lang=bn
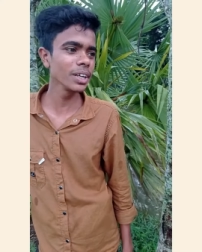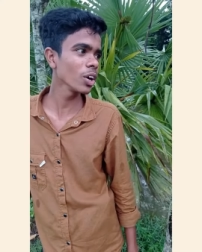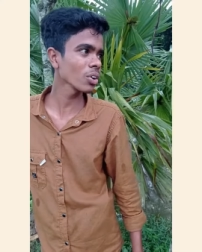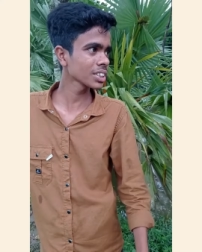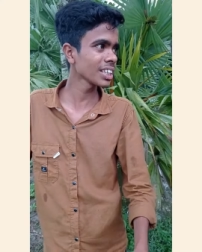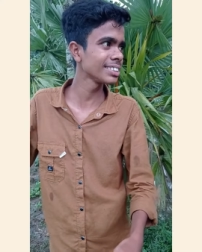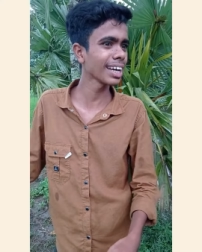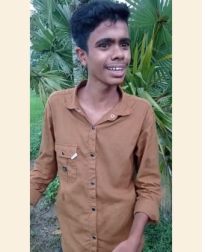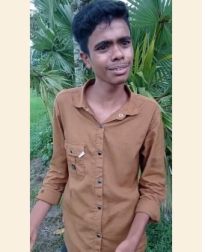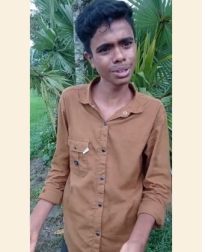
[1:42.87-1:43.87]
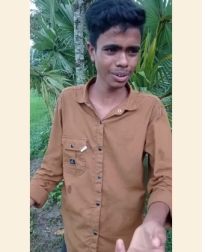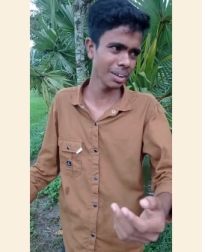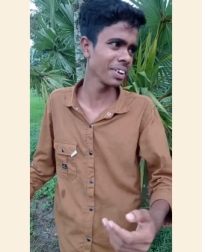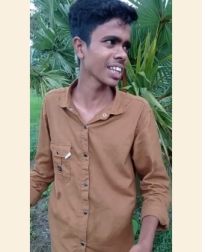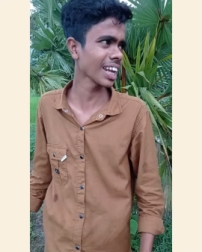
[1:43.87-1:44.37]
ভিডিও করতে আসি আইনে জুয়া
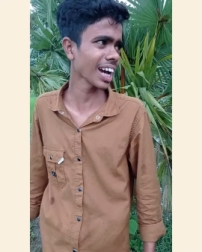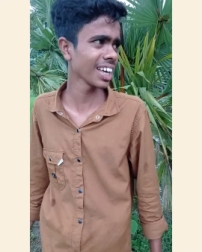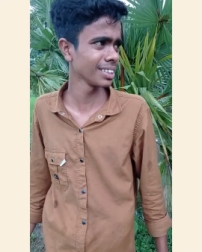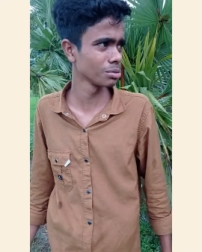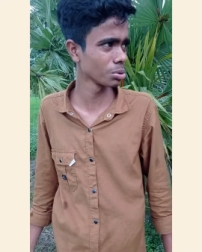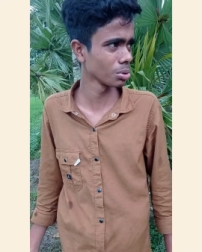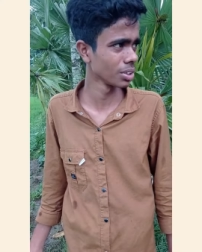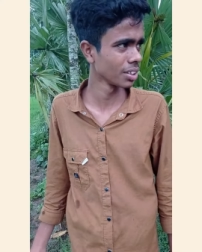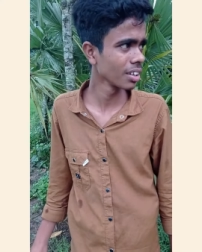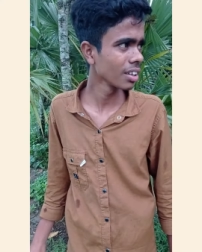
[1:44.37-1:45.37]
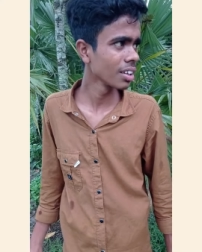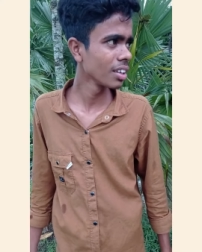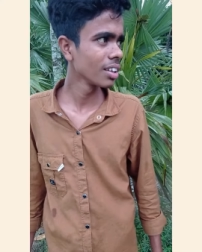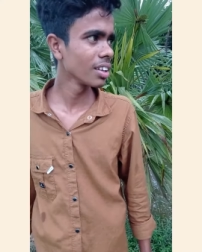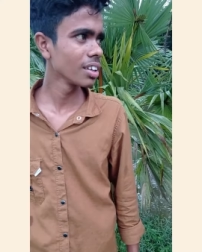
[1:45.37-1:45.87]
ব্যাস লাগাই দিছুন
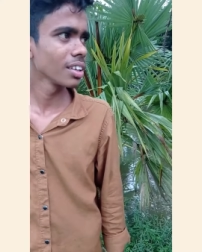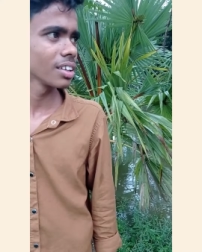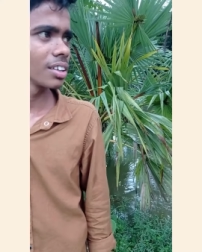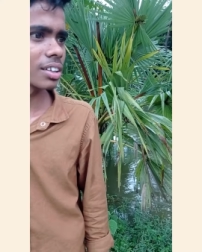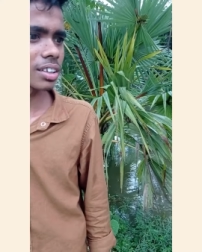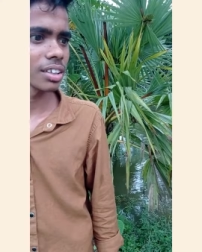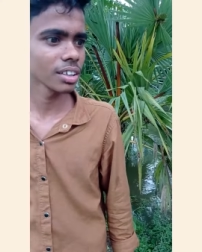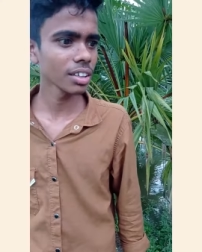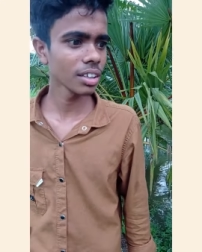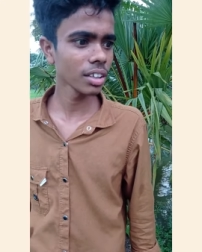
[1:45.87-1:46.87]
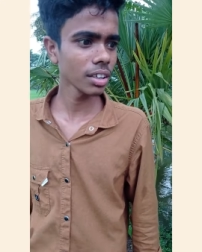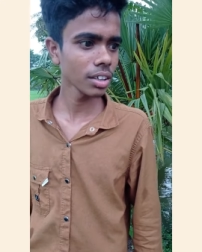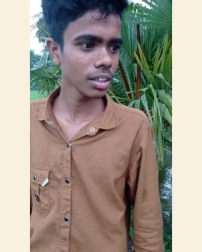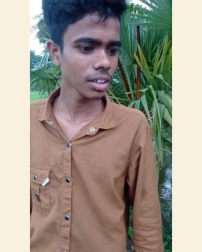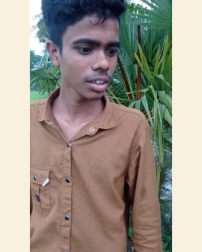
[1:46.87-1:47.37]
ব্যাস লাগাই দিছি মানে কি এখন
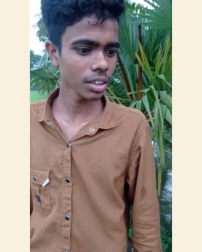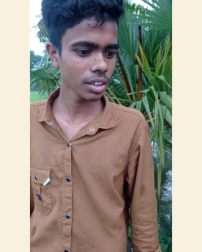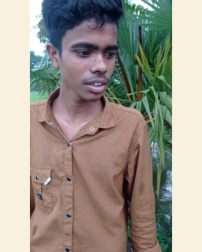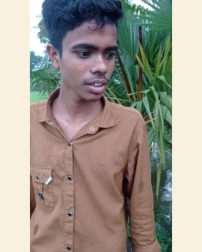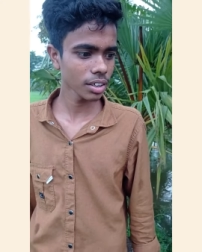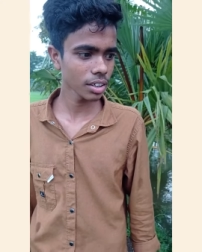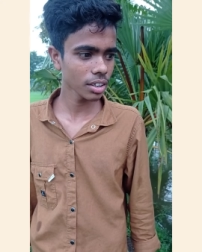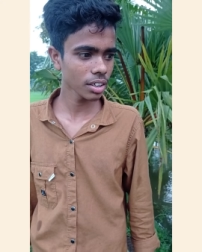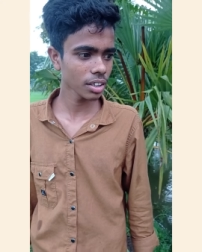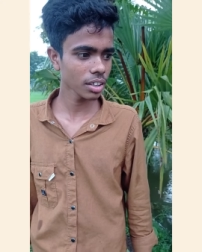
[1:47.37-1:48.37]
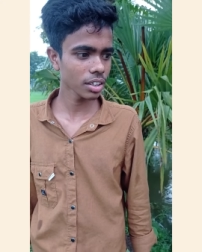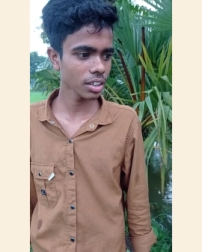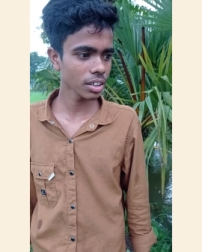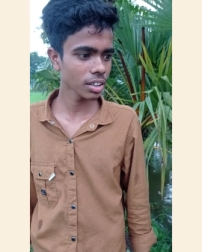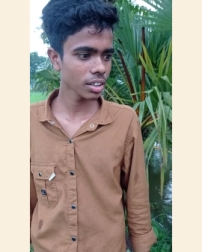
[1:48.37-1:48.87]
দৌড়ে ধরে দিবি ফেলাই দিছি ফেলাই
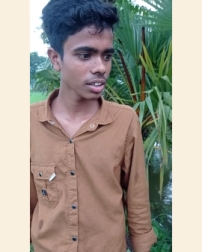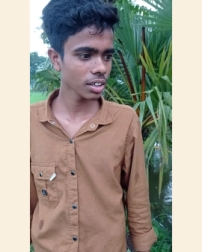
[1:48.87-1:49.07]
দে দেখুন